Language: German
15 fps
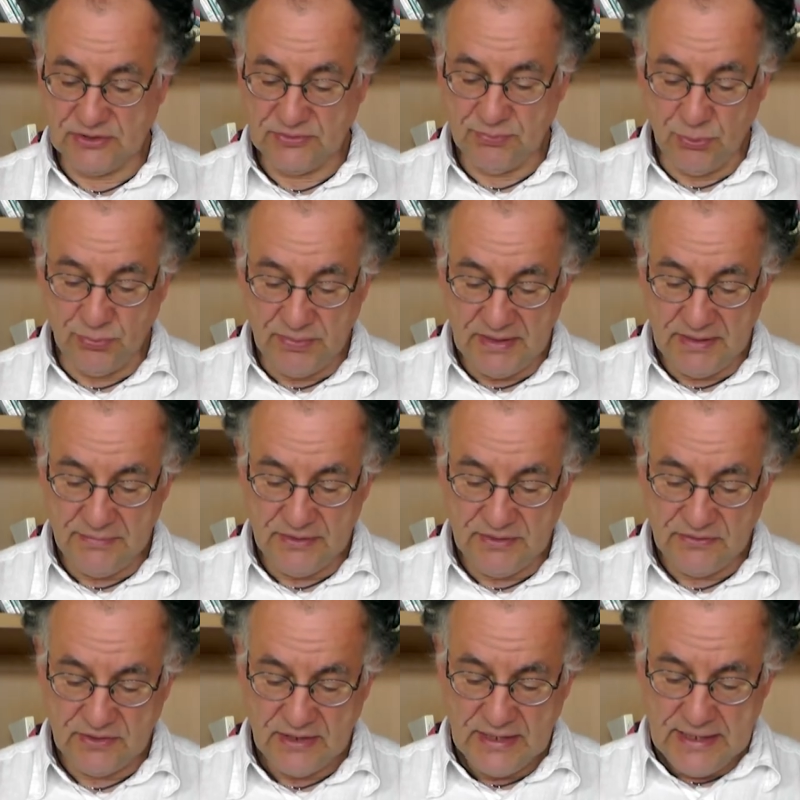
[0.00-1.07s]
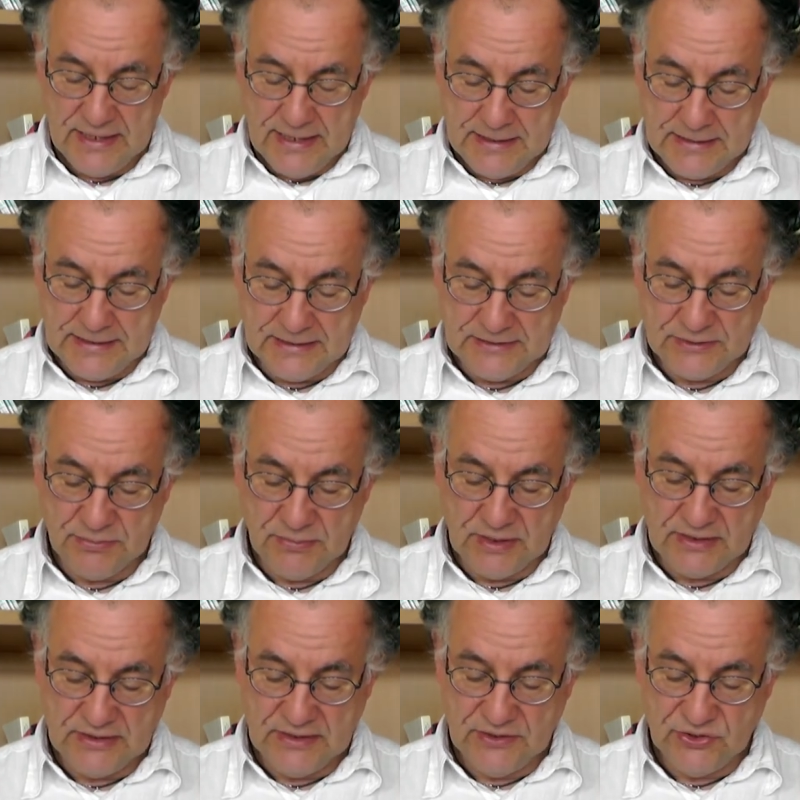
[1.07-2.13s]
Das Problem ist, dass man
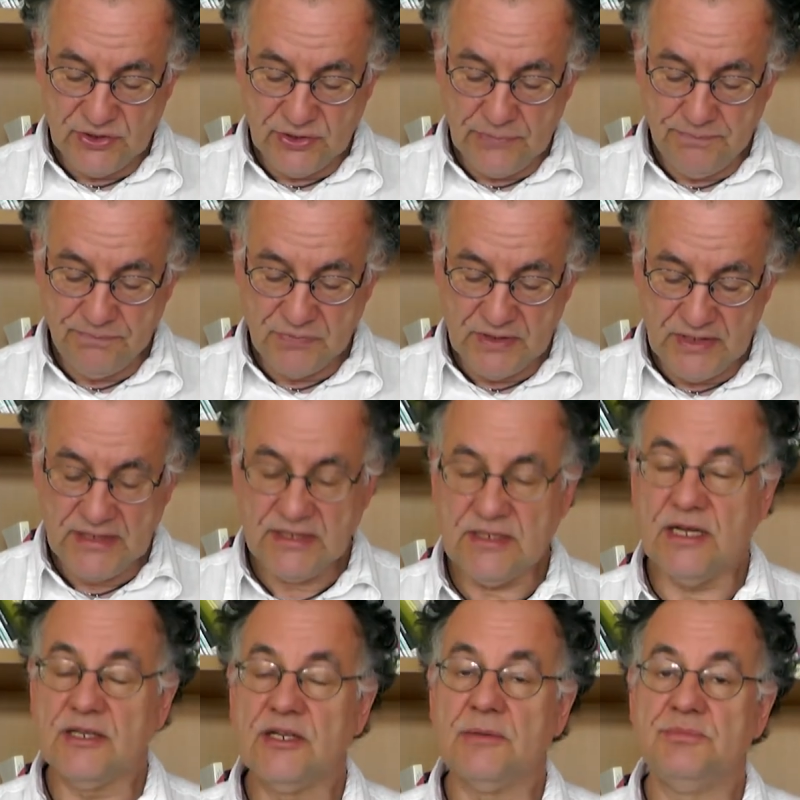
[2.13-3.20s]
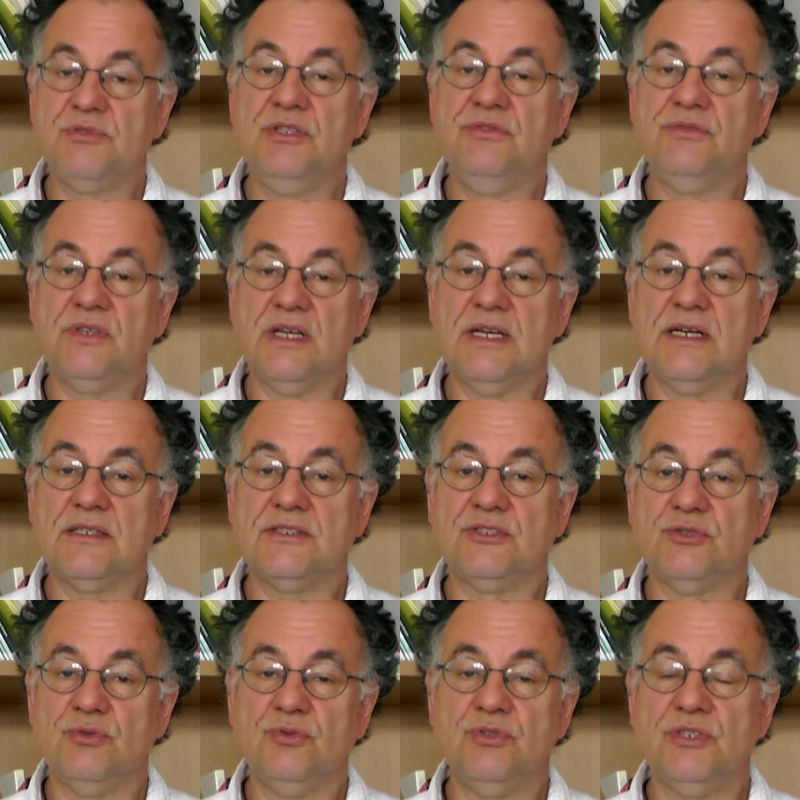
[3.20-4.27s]
man diese nicht adaptiven
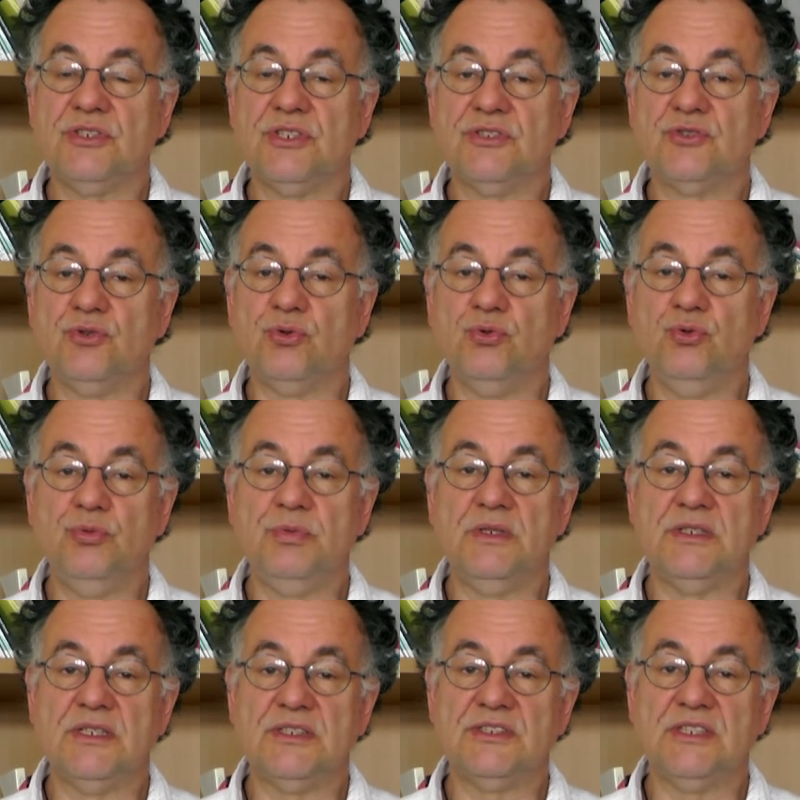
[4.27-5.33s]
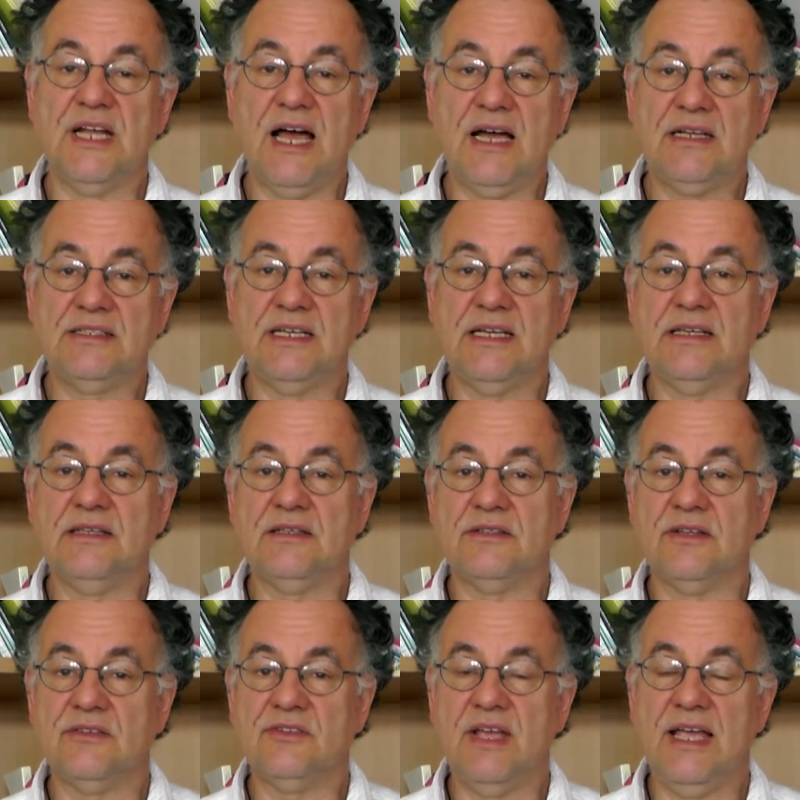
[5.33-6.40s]
Reaktionen, das Grübeln, das
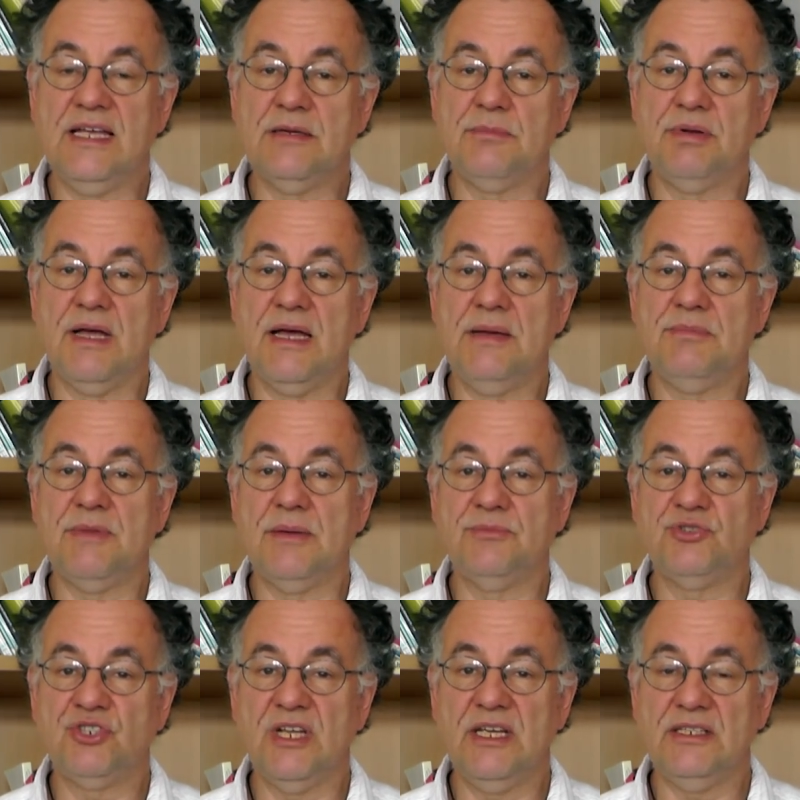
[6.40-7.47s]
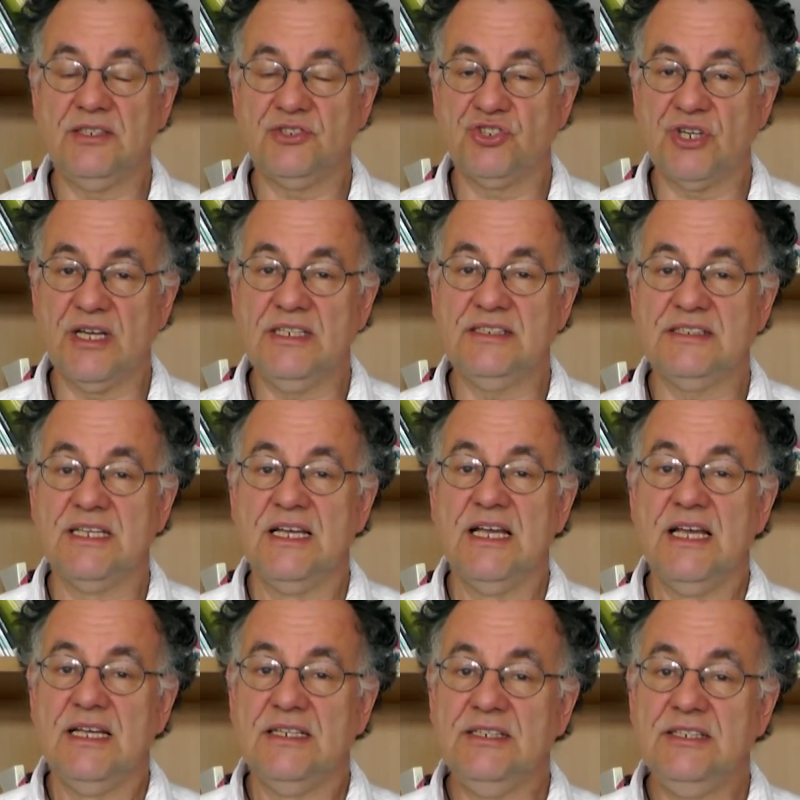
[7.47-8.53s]
Nachdenken, das Hängenbleiben am Stress
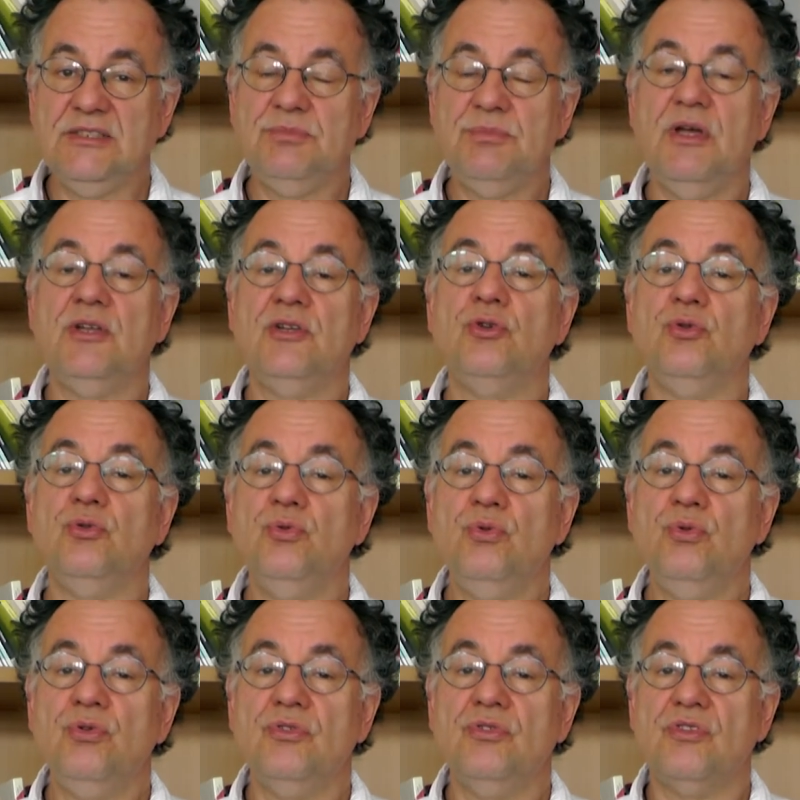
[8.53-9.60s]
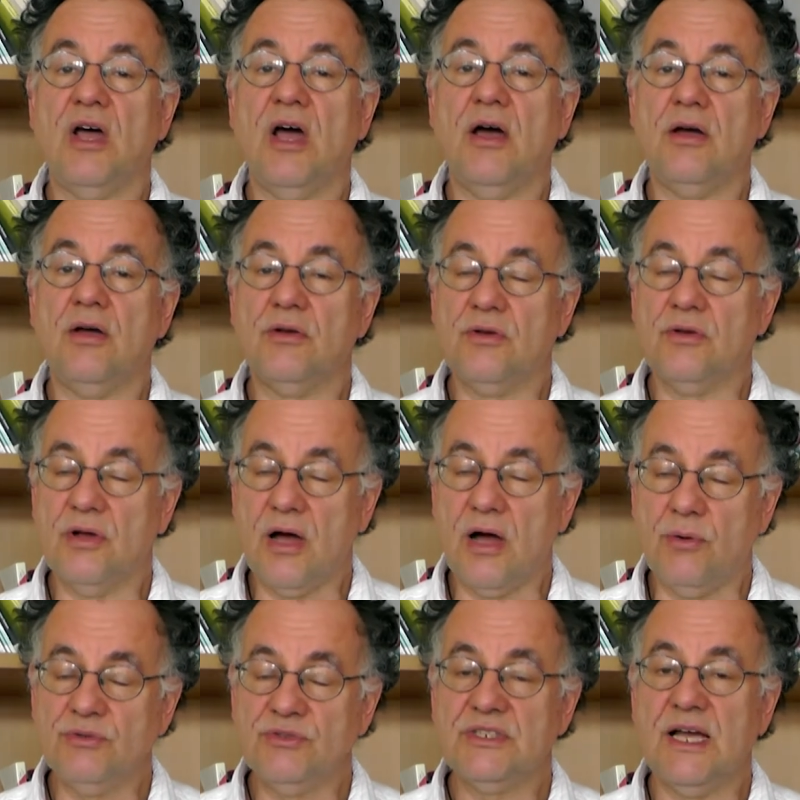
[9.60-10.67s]
nicht mehr in genügend äh,
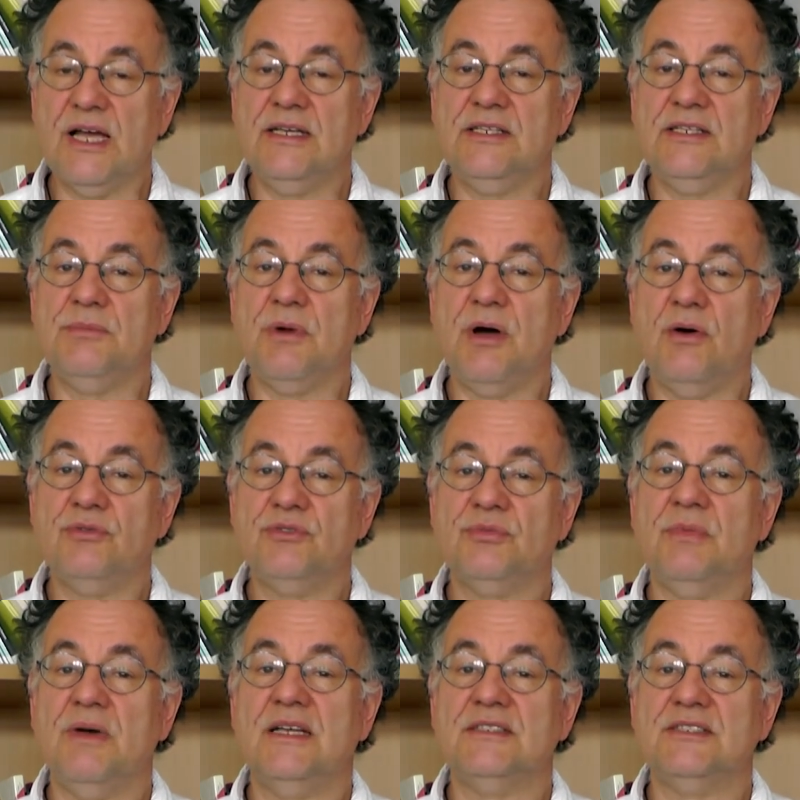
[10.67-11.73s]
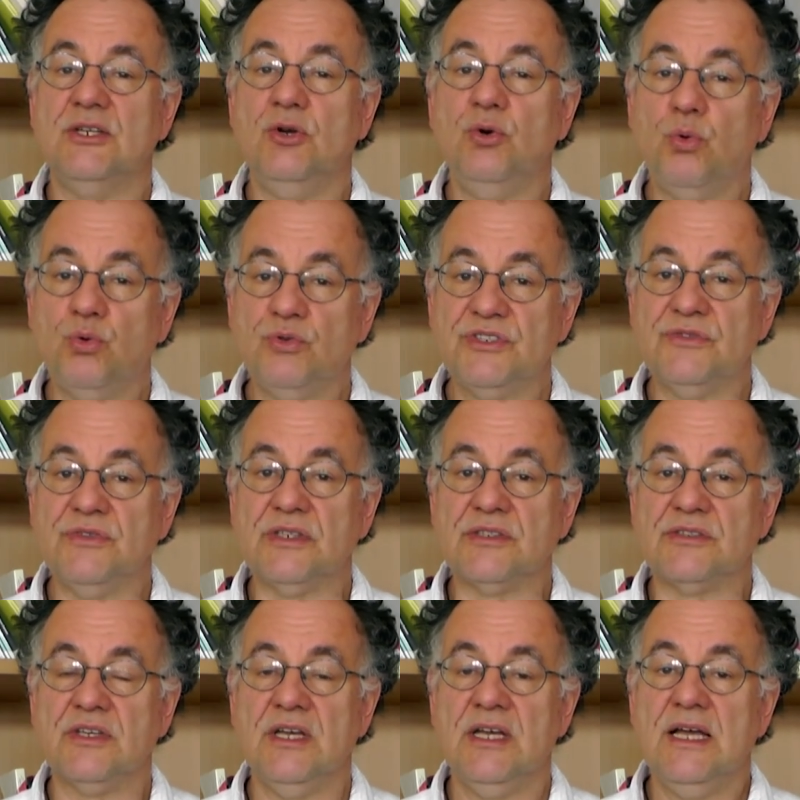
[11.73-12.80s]
ausreichendem Ausmaße los
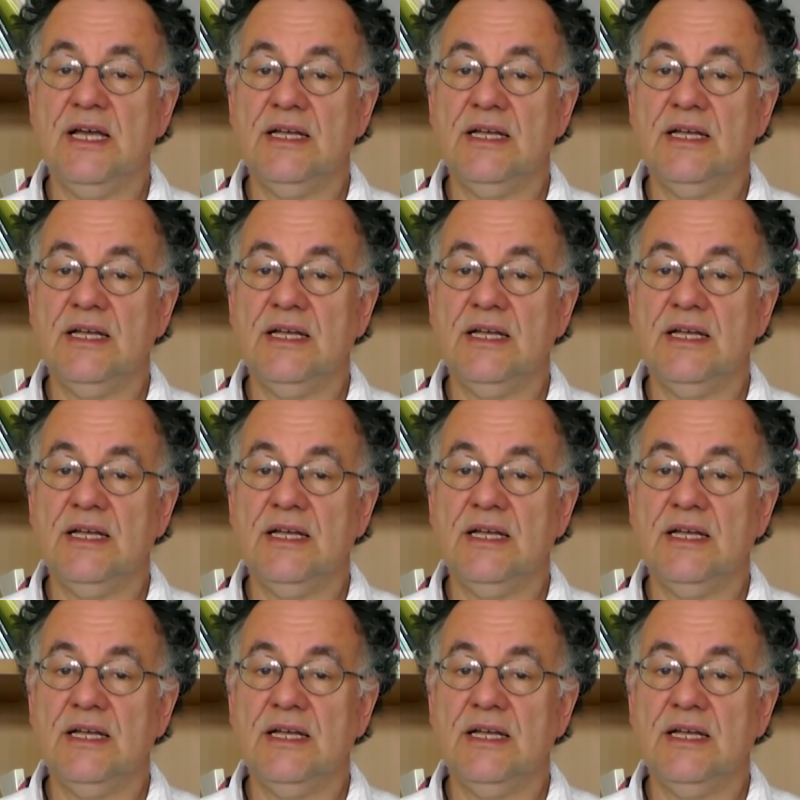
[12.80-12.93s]
wird.